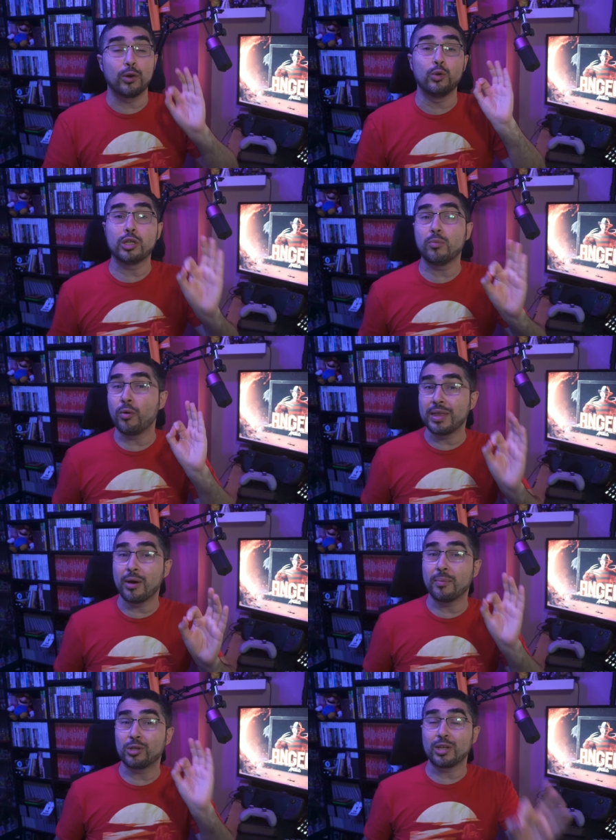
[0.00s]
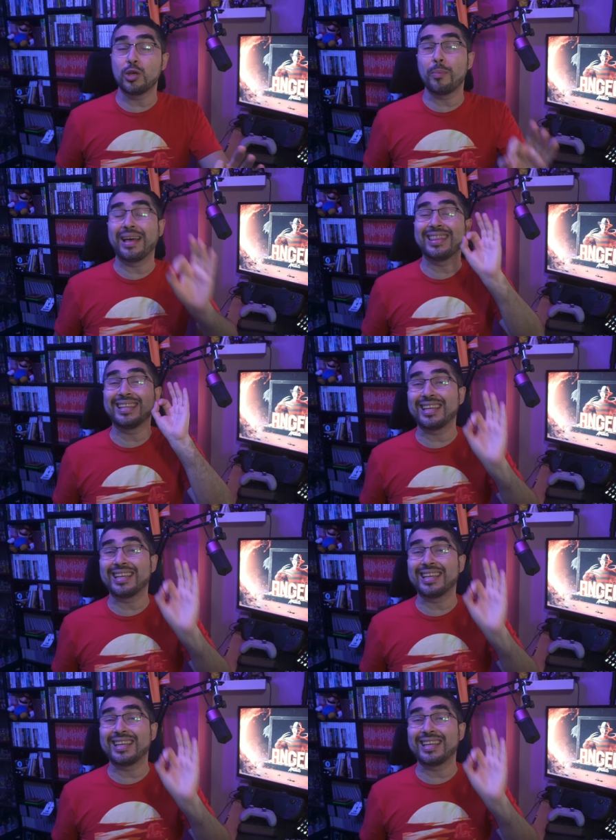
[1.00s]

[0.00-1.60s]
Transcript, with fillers: En el último video hemos tenido más de